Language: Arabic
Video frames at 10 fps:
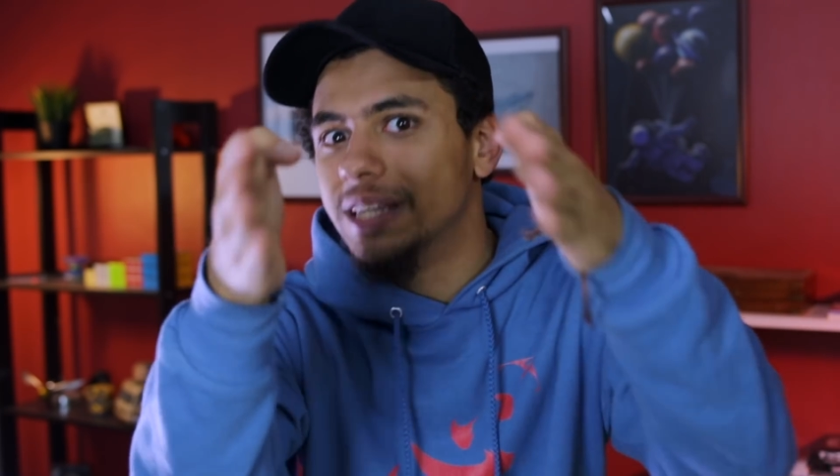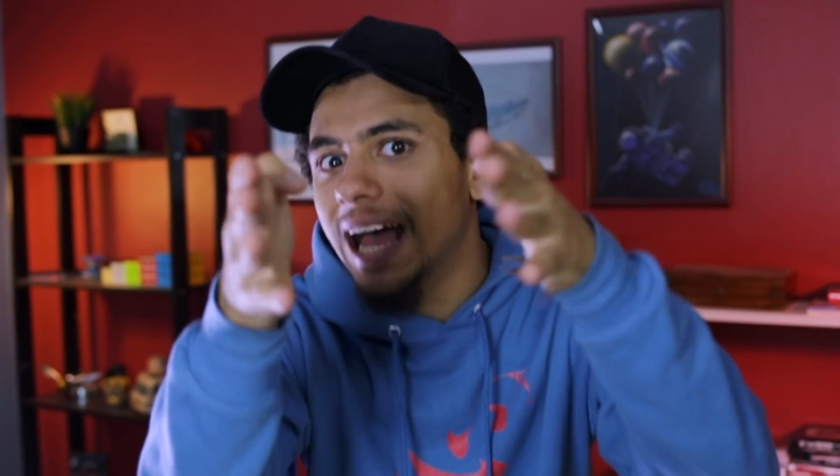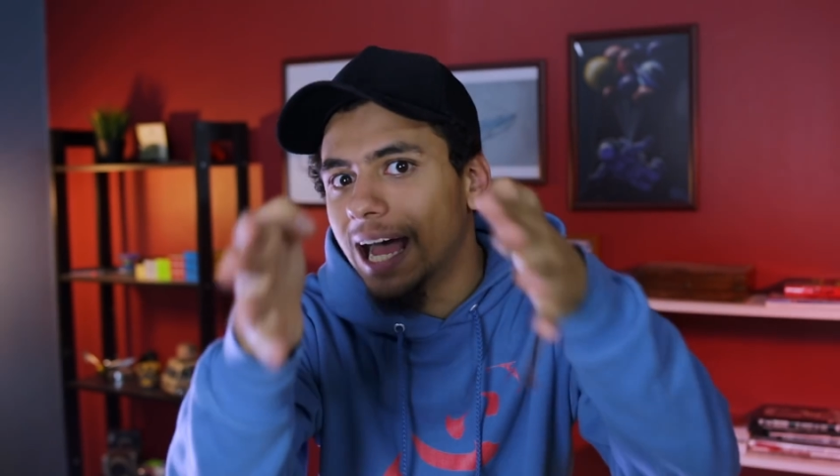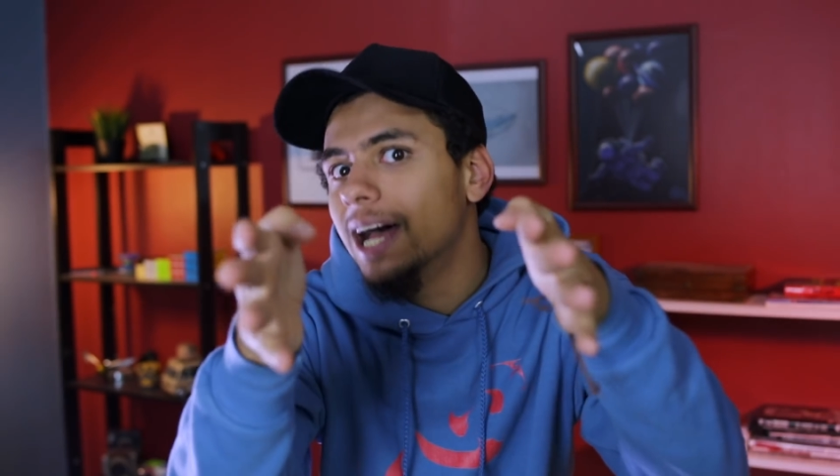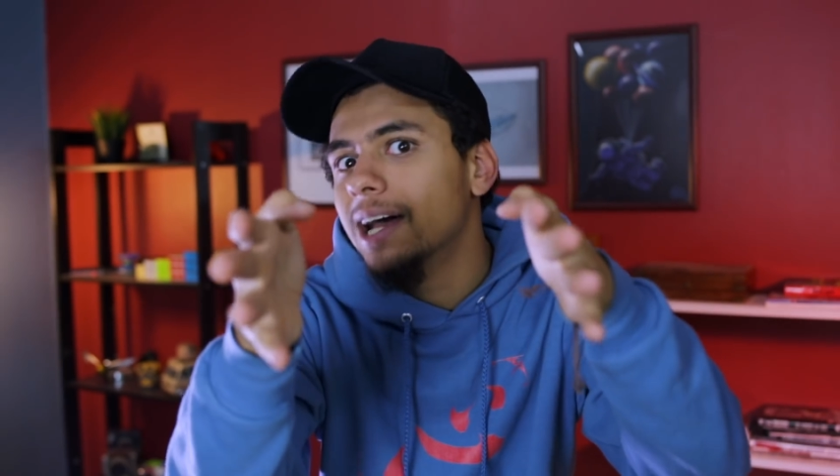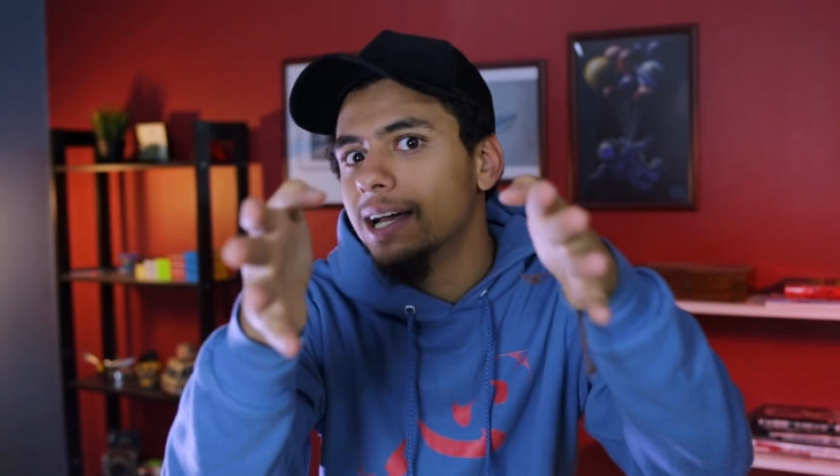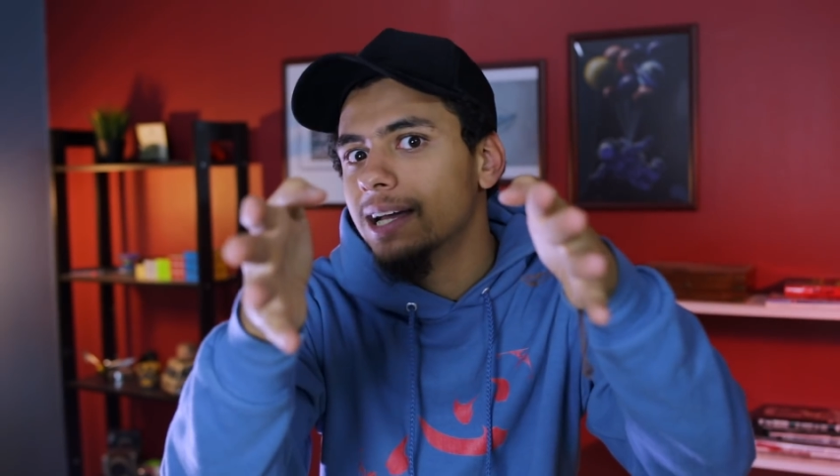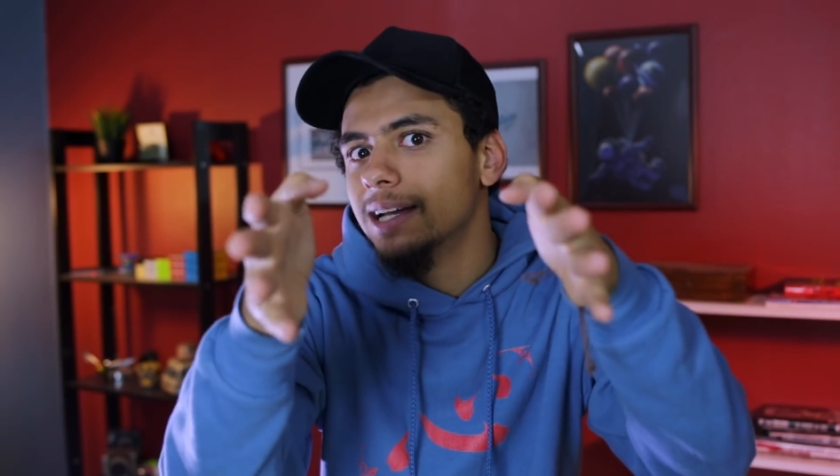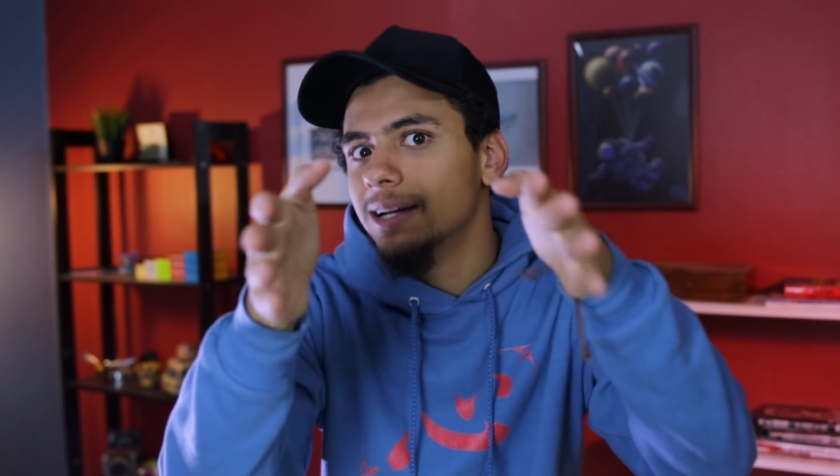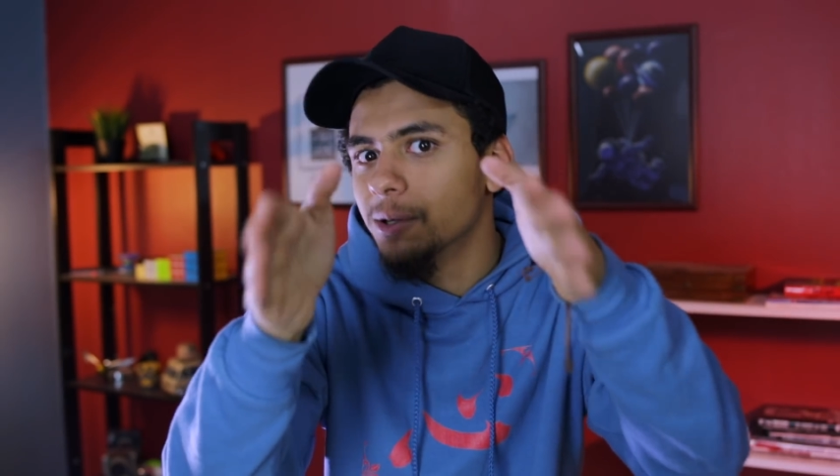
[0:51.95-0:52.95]
ده
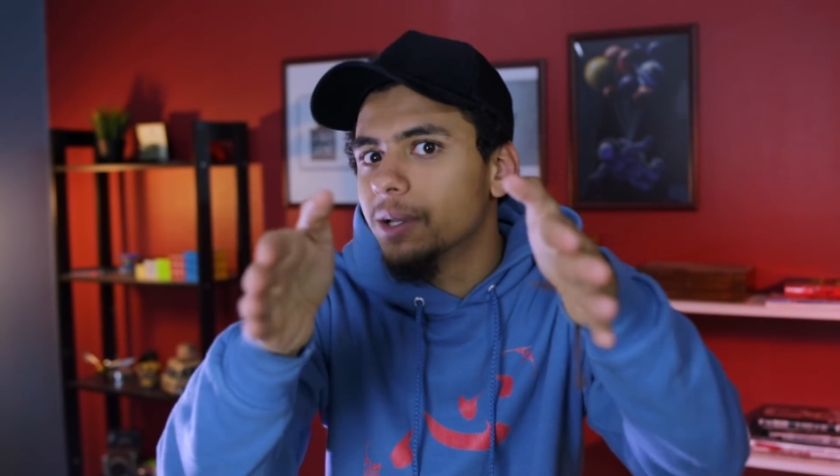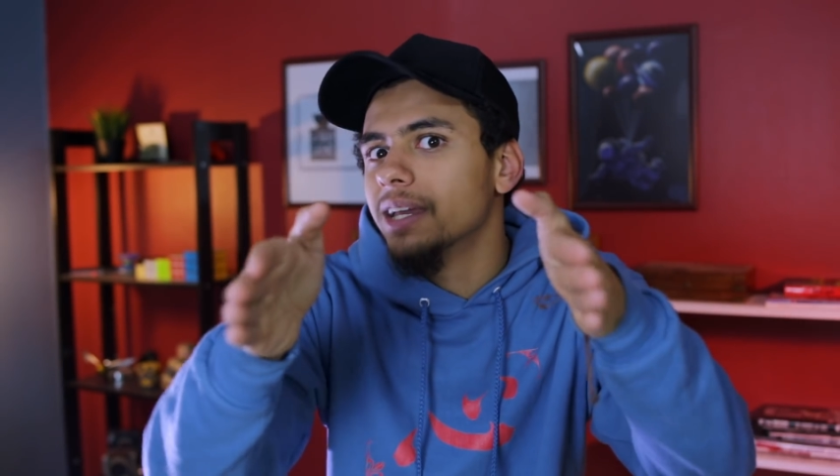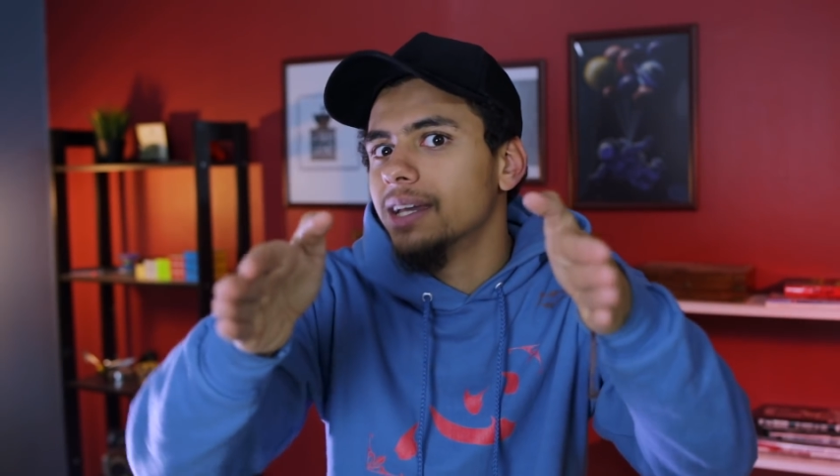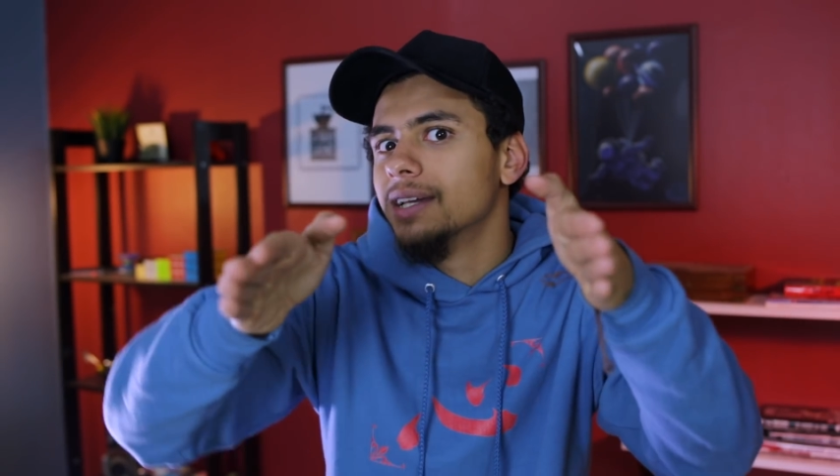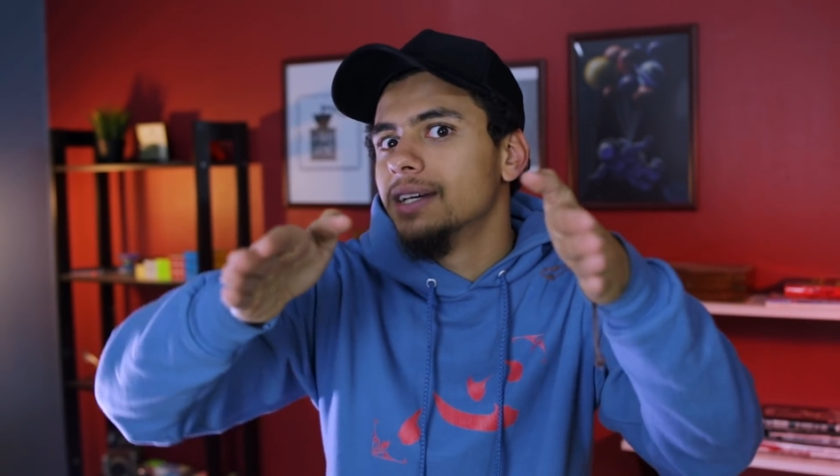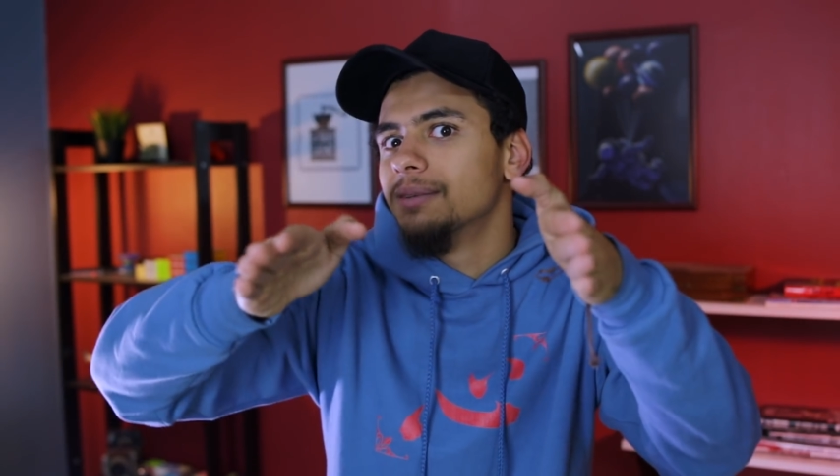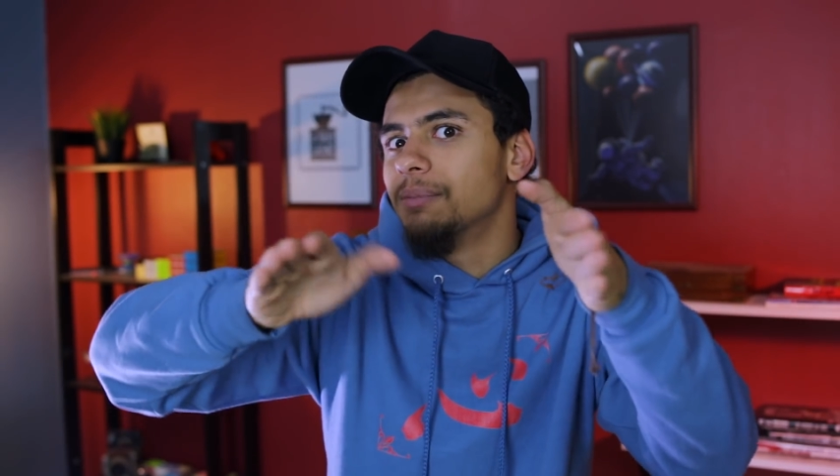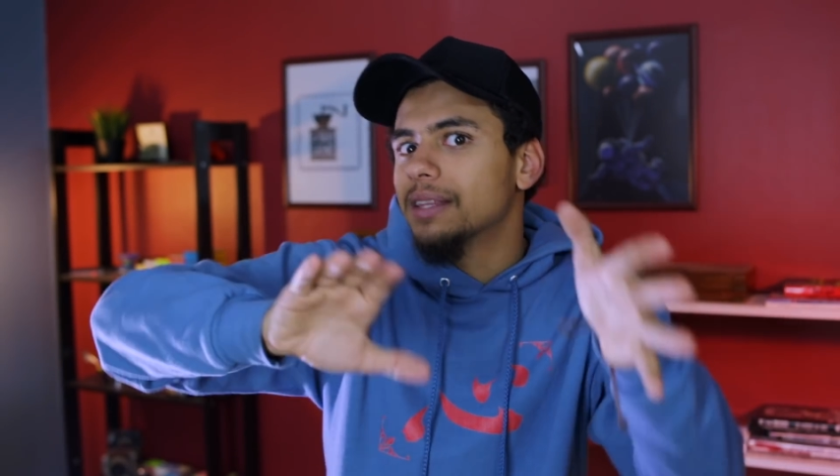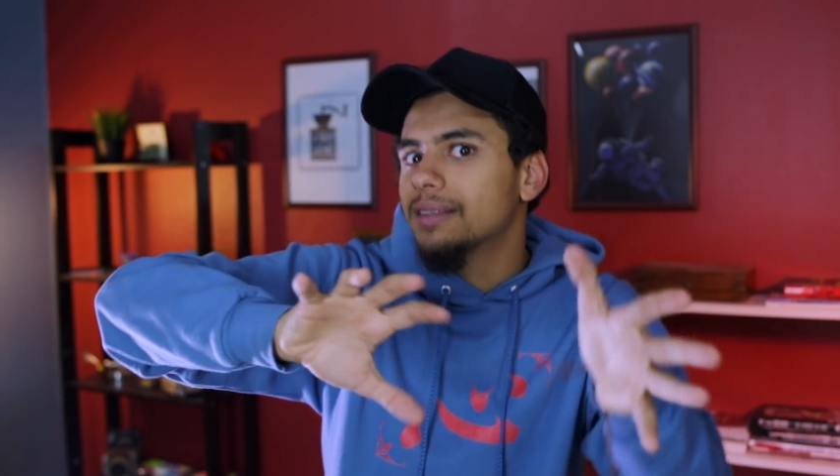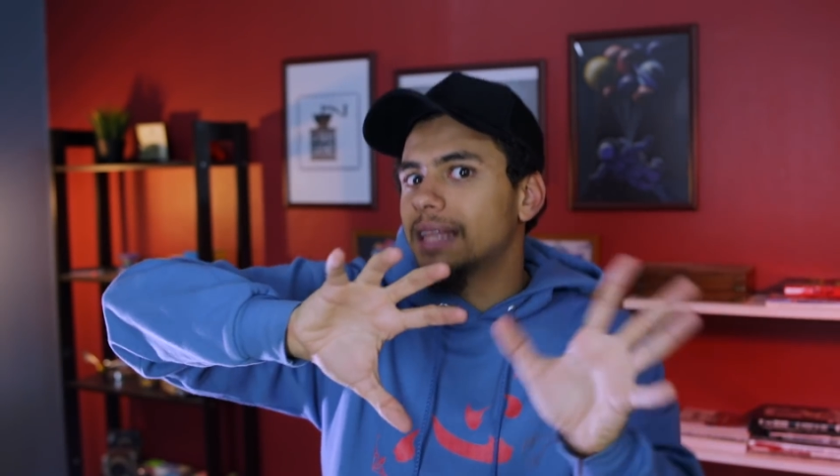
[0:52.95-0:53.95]
اوكي
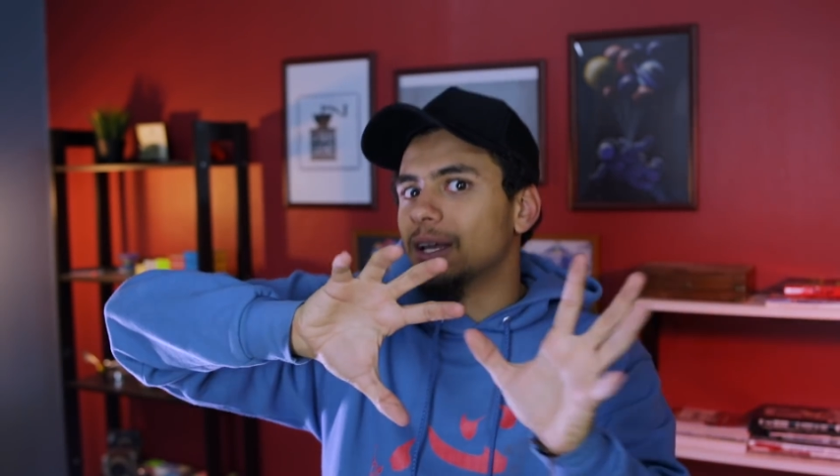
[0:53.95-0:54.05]
ما